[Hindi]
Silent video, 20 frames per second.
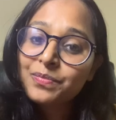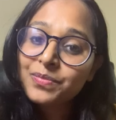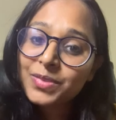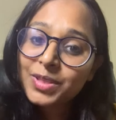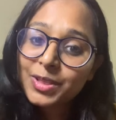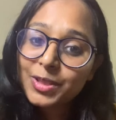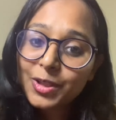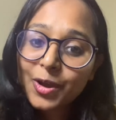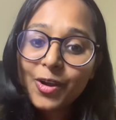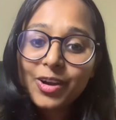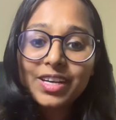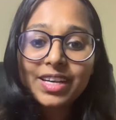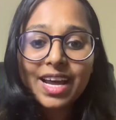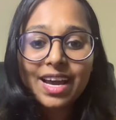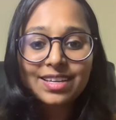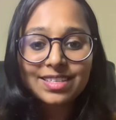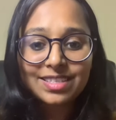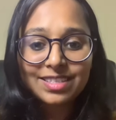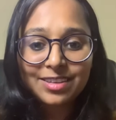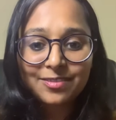नॉन
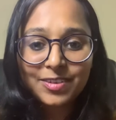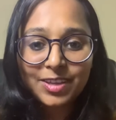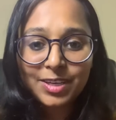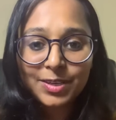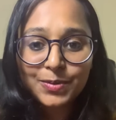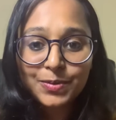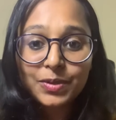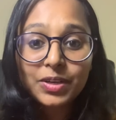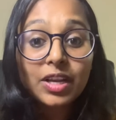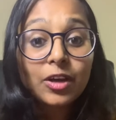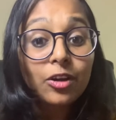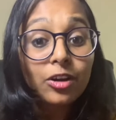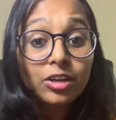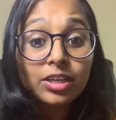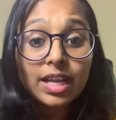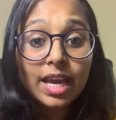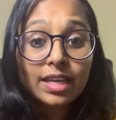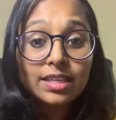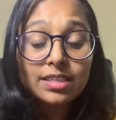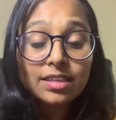टैक्स रेवेन्यू नॉन
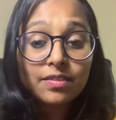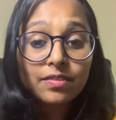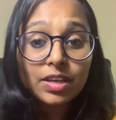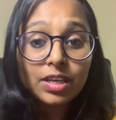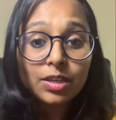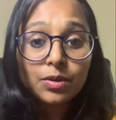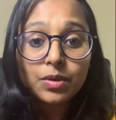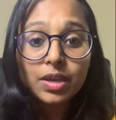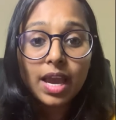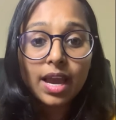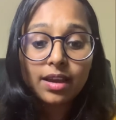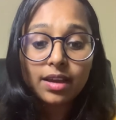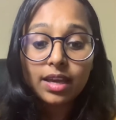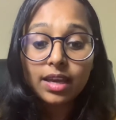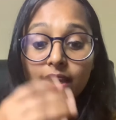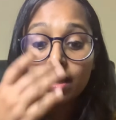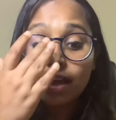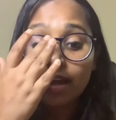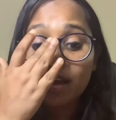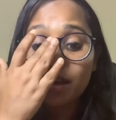टैक्स रेवेन्यू क्या
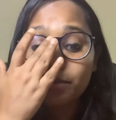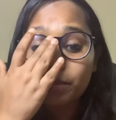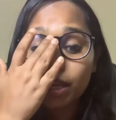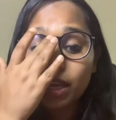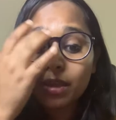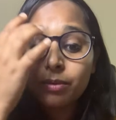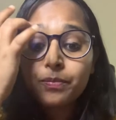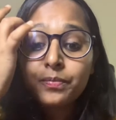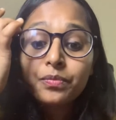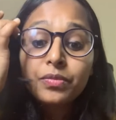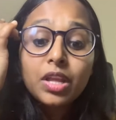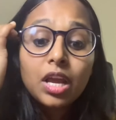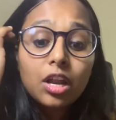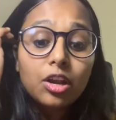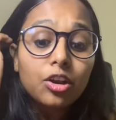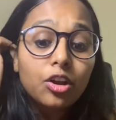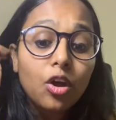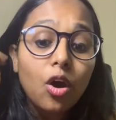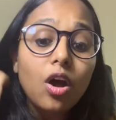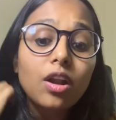कहेगा हमें
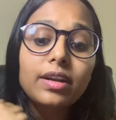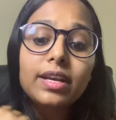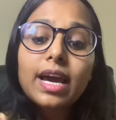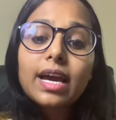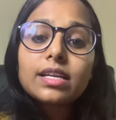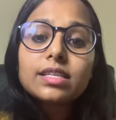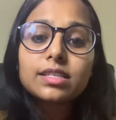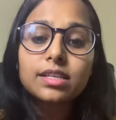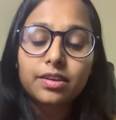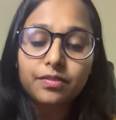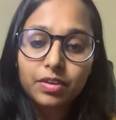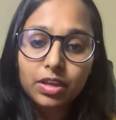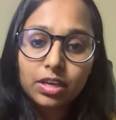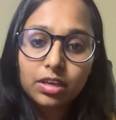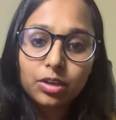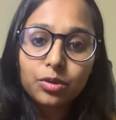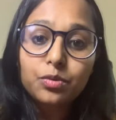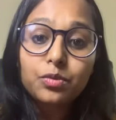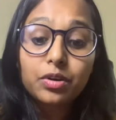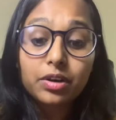नॉन टैक्स
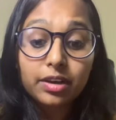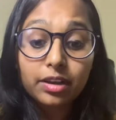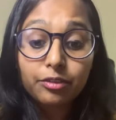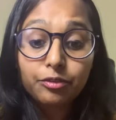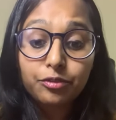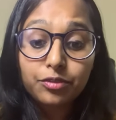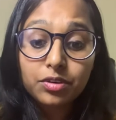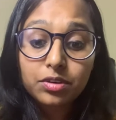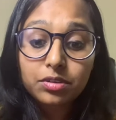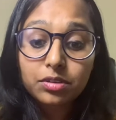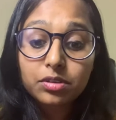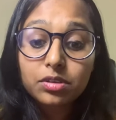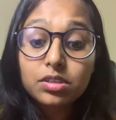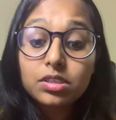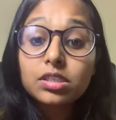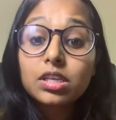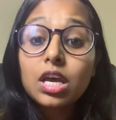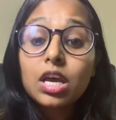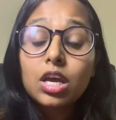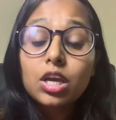रेवेन्यू
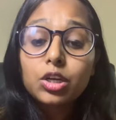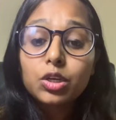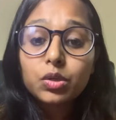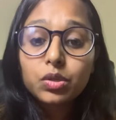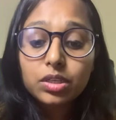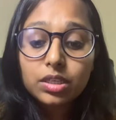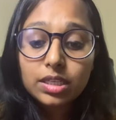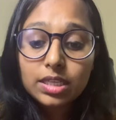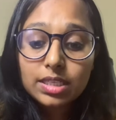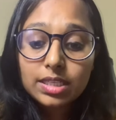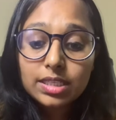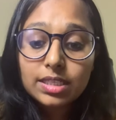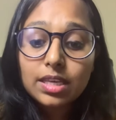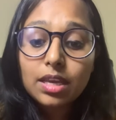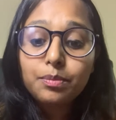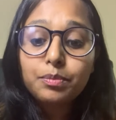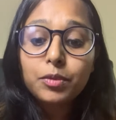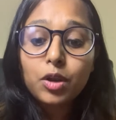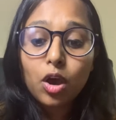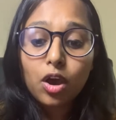रेफर्स टू
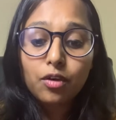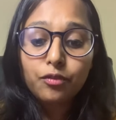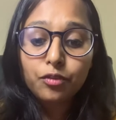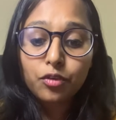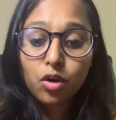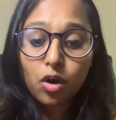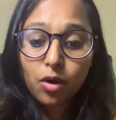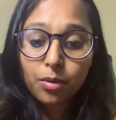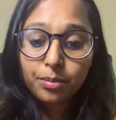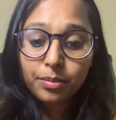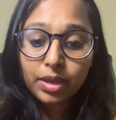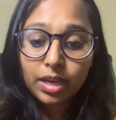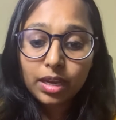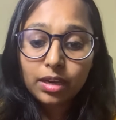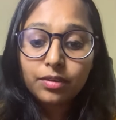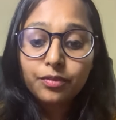रिसेप्ट ऑफ गवर्नमेंट